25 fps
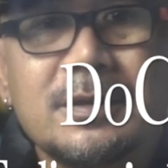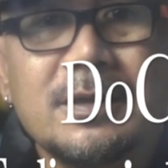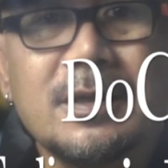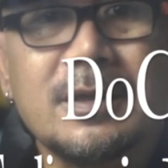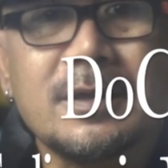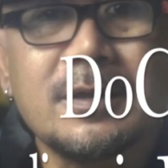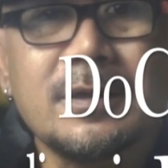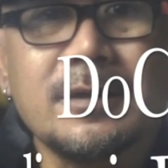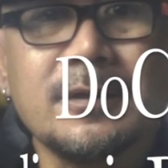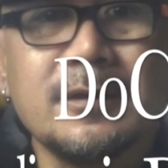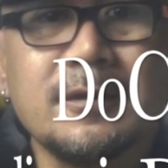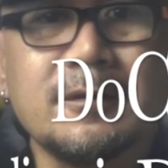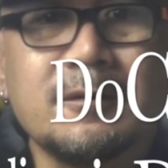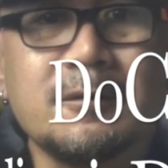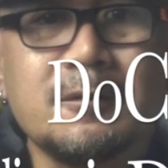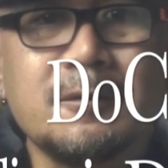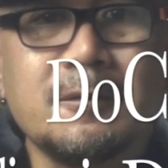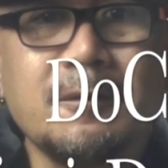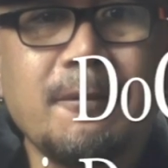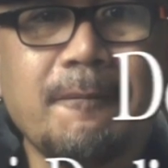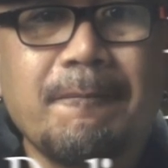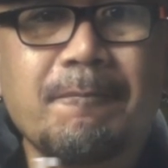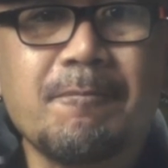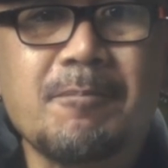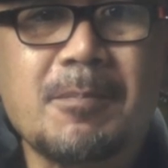Daring itu
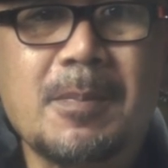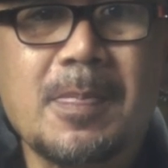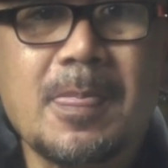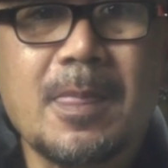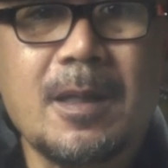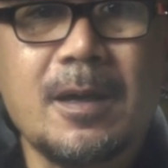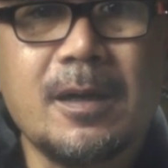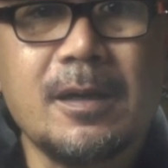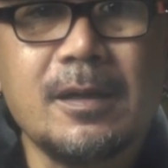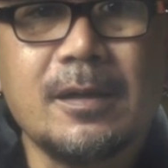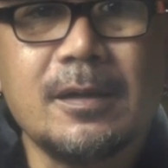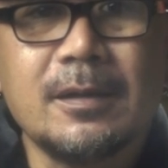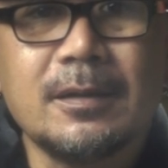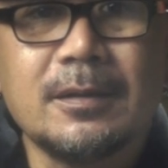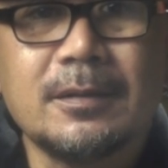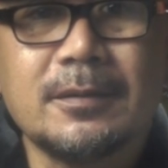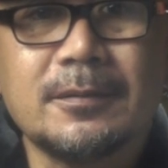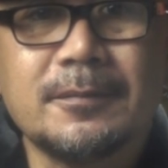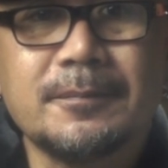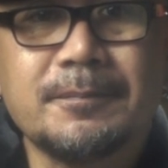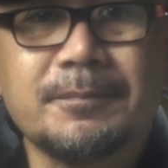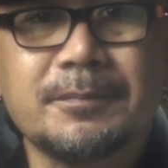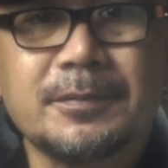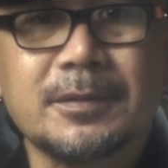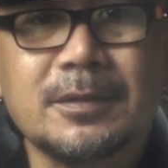uh,
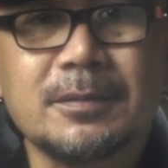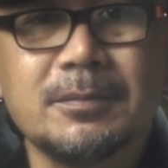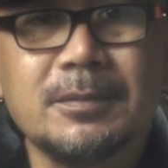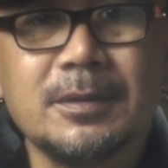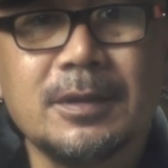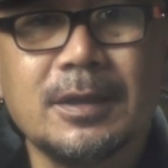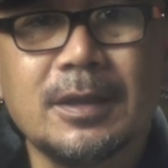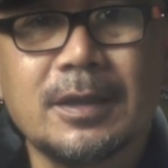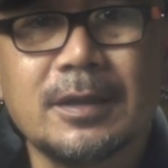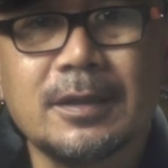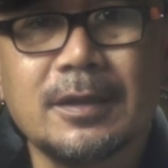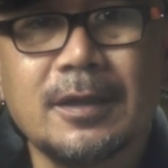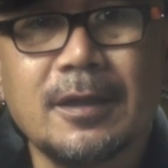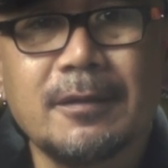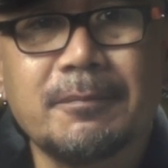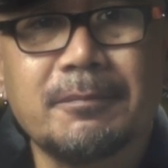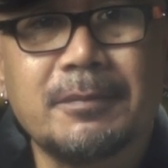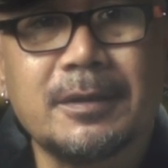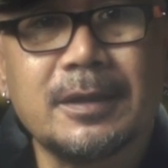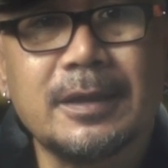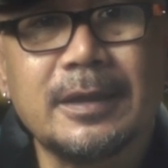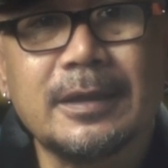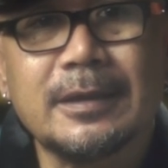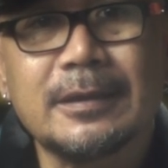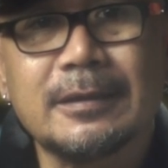sebenarnya yang
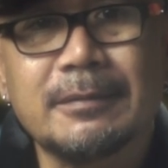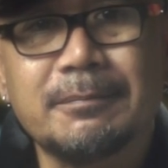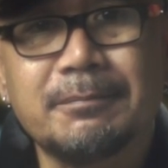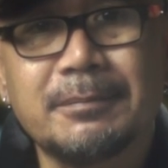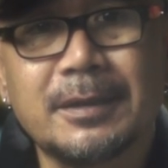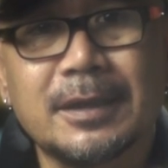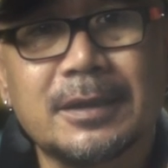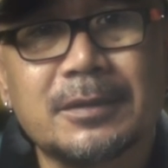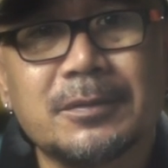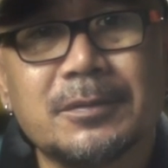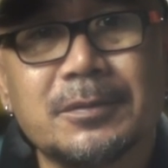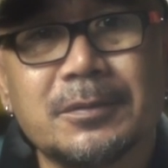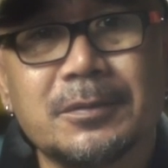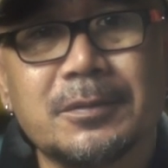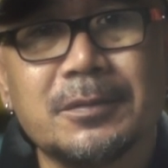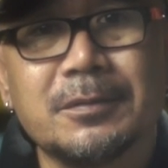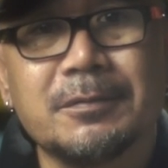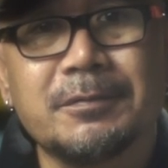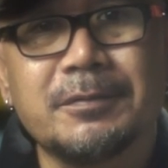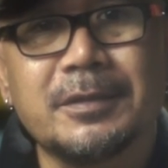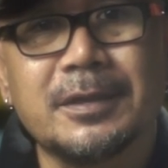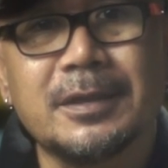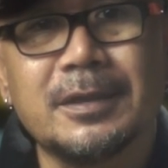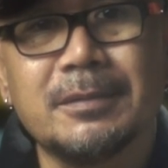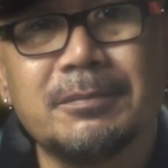paling tepat untuk
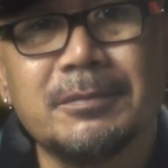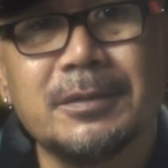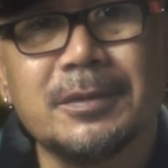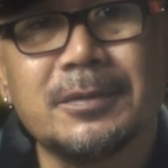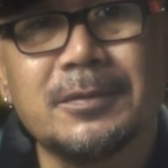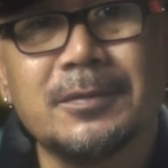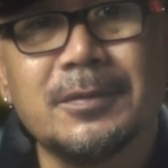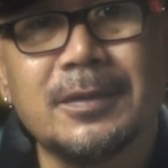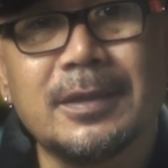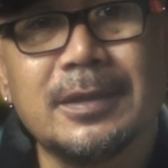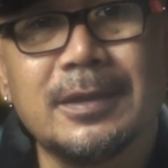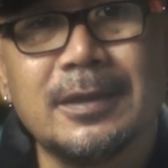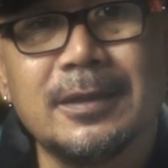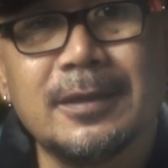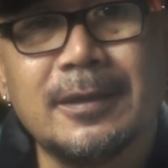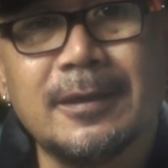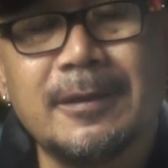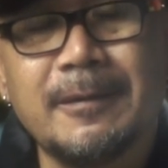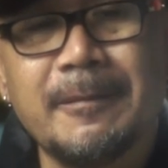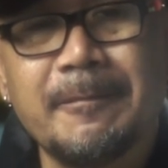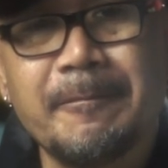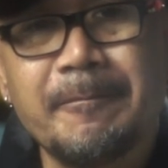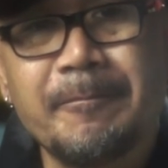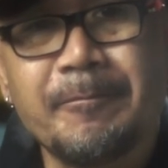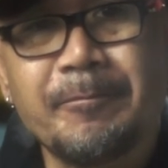film itu adalah